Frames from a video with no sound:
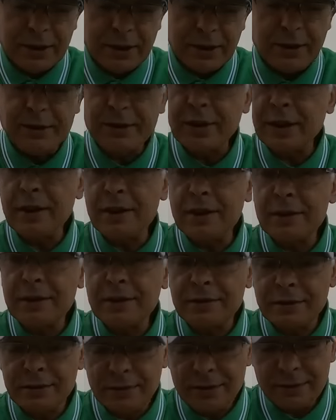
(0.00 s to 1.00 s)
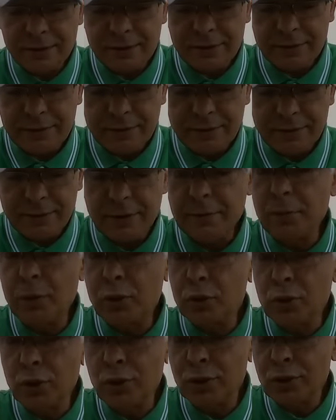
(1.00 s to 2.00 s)
خسرت
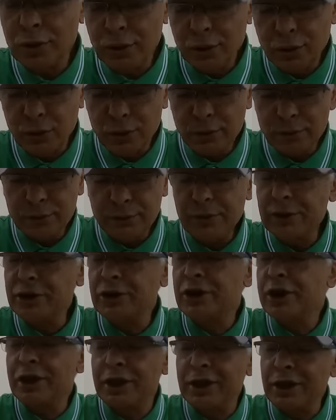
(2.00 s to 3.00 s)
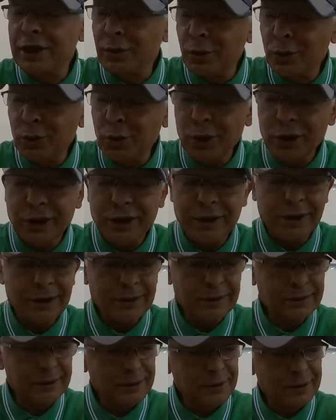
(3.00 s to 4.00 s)
الموضوع اليوم داكشي اللي كيقولوا
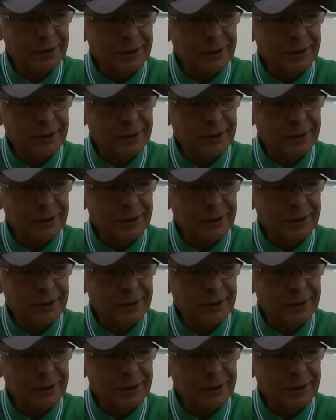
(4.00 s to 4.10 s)
علينا